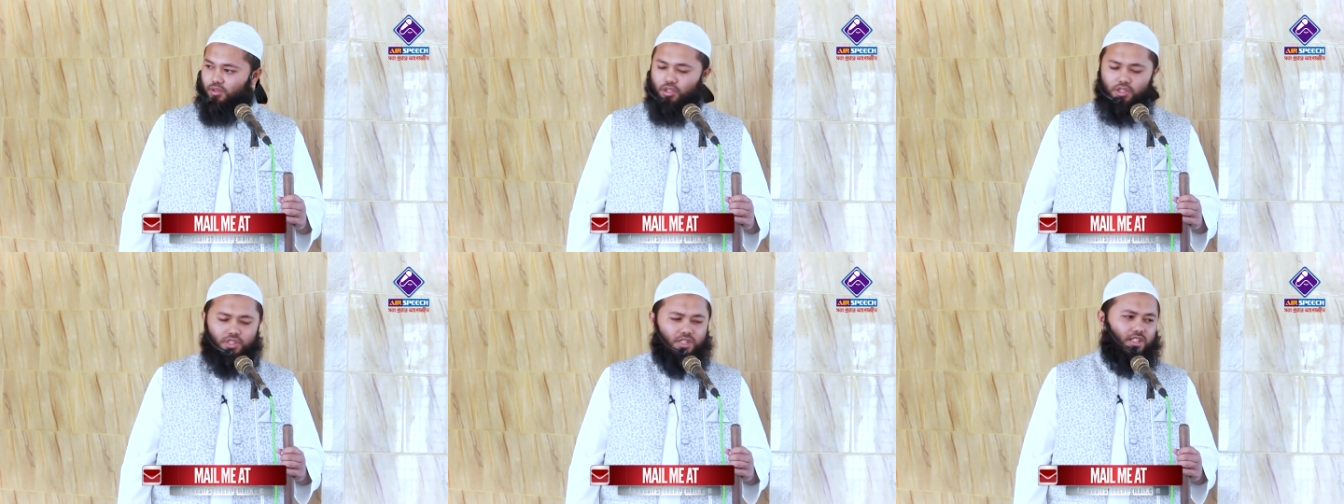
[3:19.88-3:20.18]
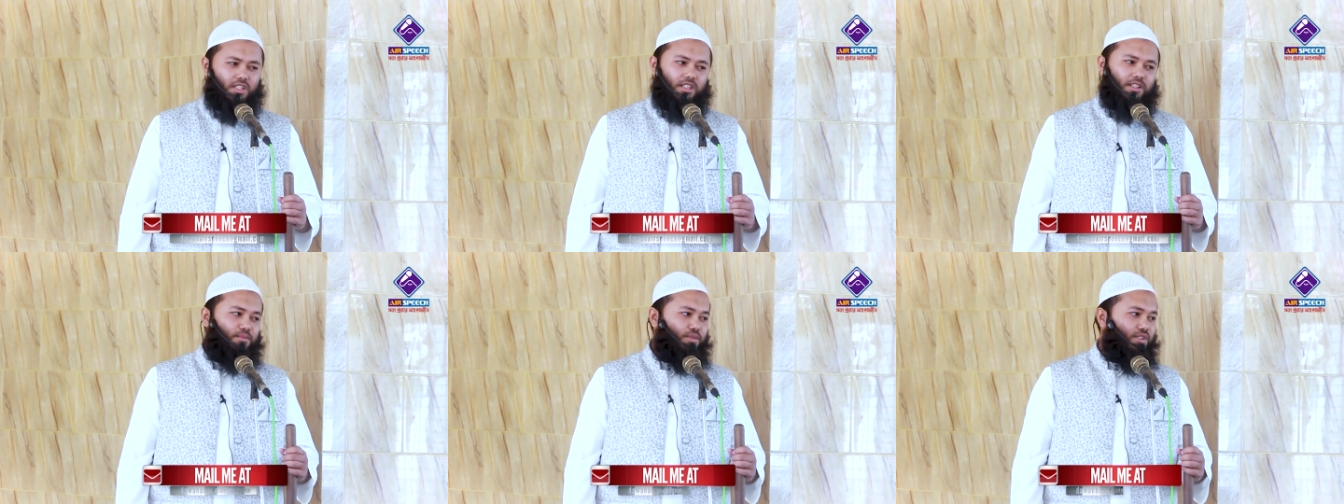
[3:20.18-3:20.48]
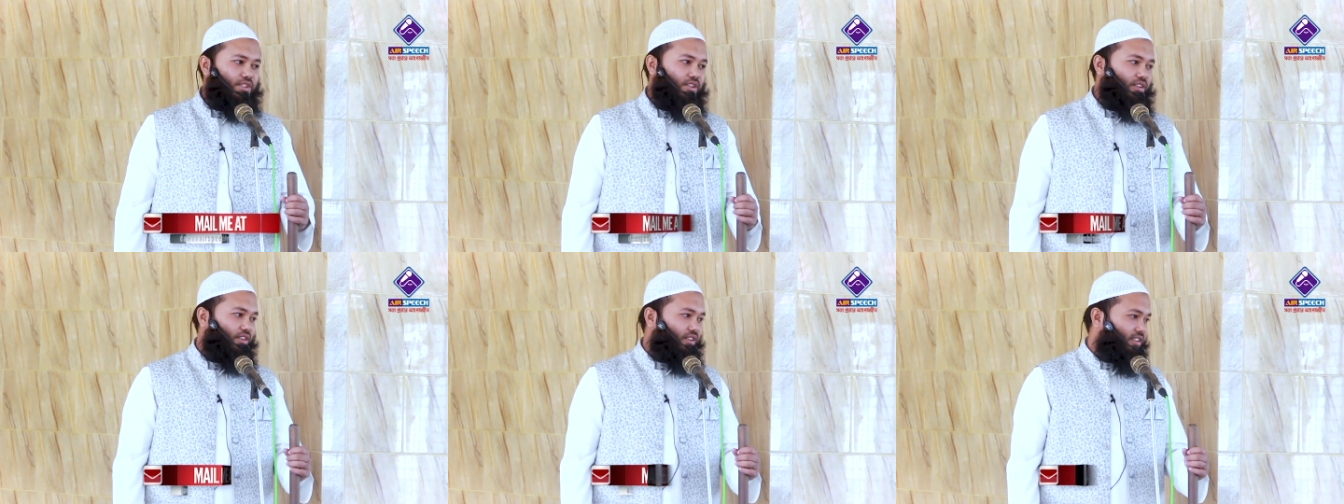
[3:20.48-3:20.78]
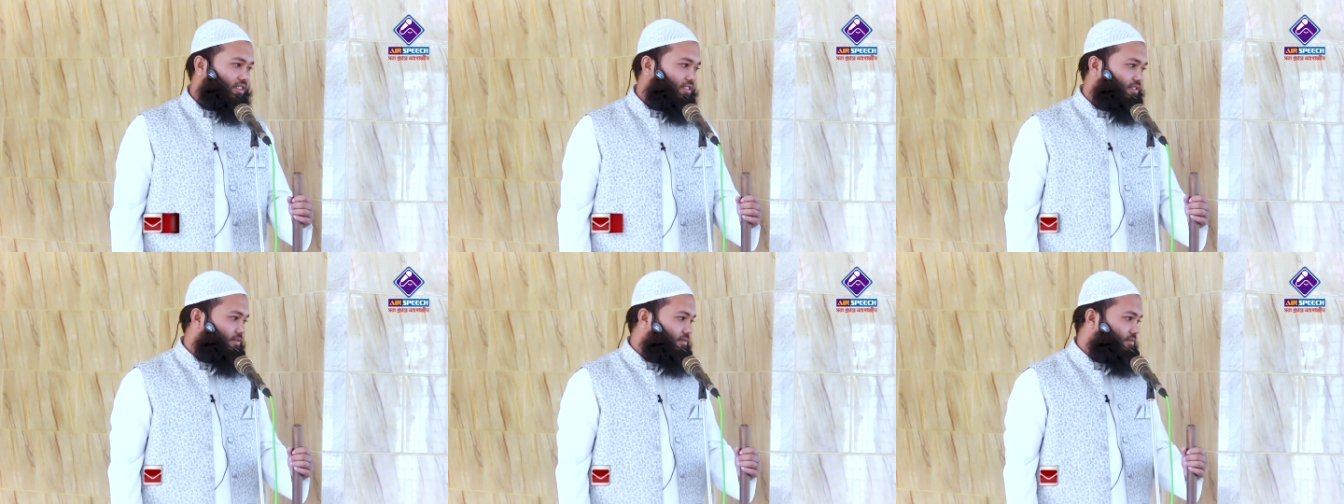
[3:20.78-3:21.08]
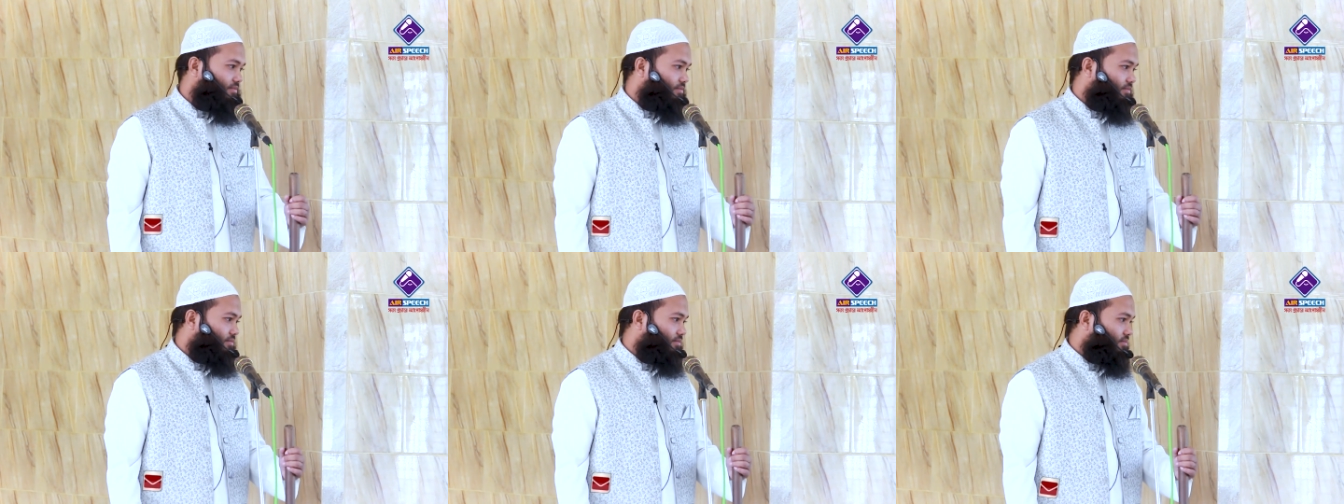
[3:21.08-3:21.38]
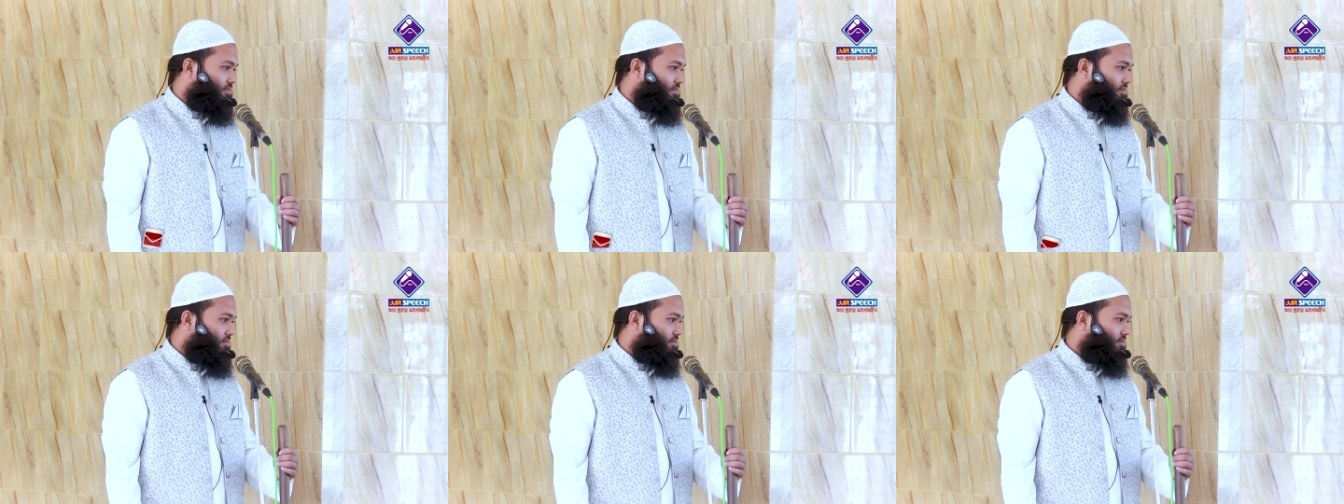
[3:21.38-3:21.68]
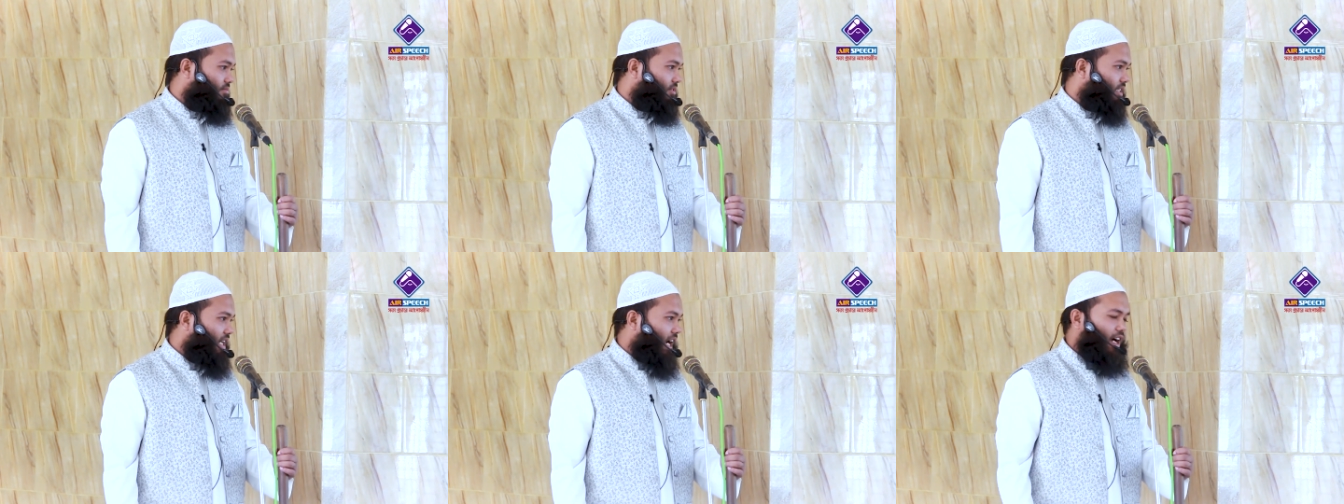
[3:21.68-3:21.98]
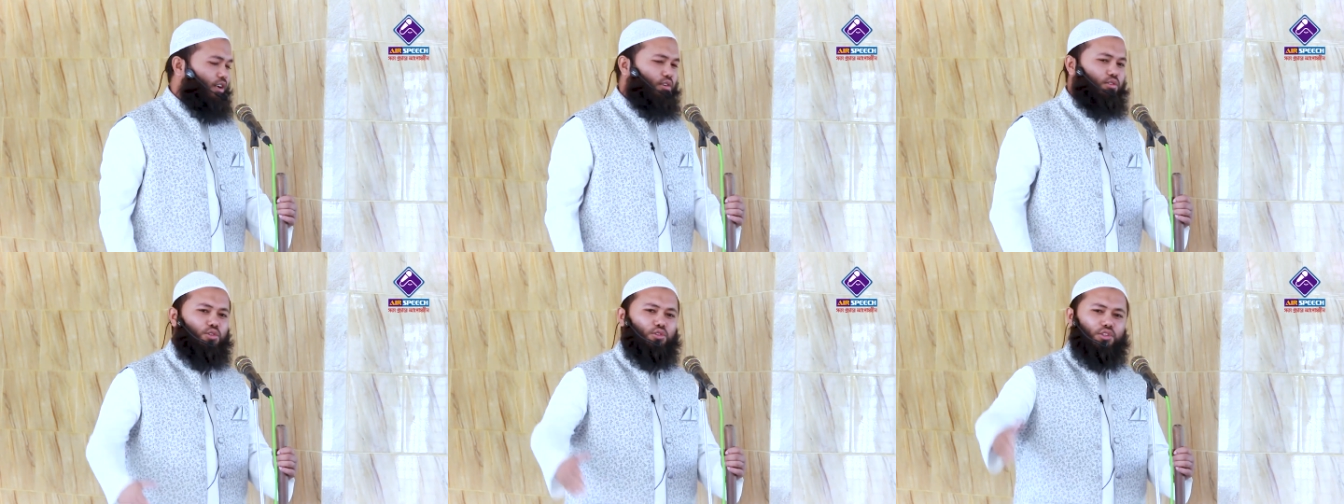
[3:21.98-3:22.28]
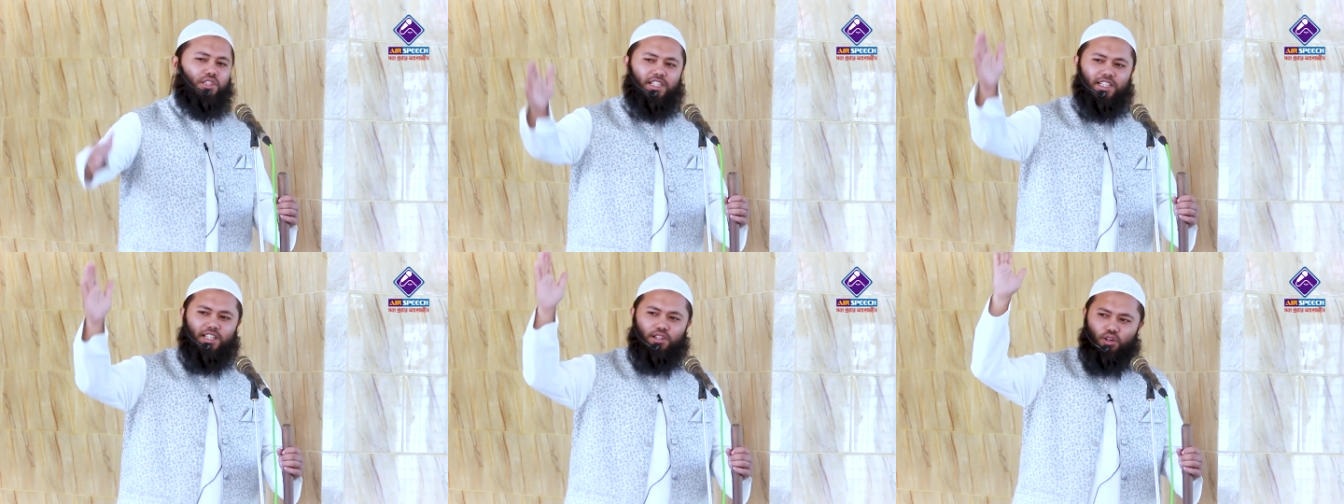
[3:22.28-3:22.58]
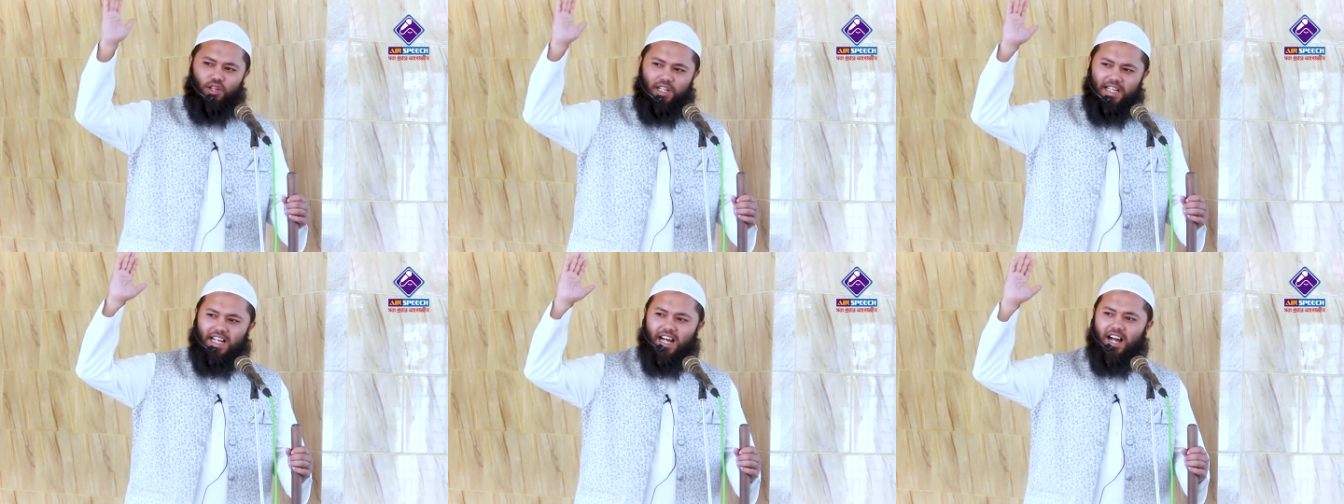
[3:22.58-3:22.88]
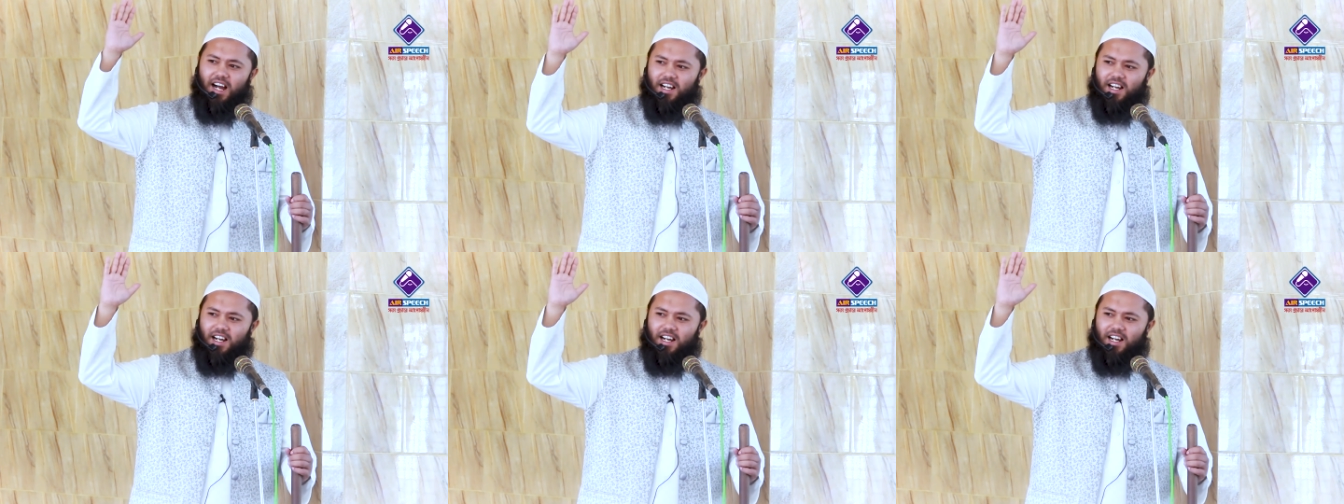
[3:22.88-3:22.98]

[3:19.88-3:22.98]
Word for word: কষ্টের বিষয় আরো তো দিনের অনেক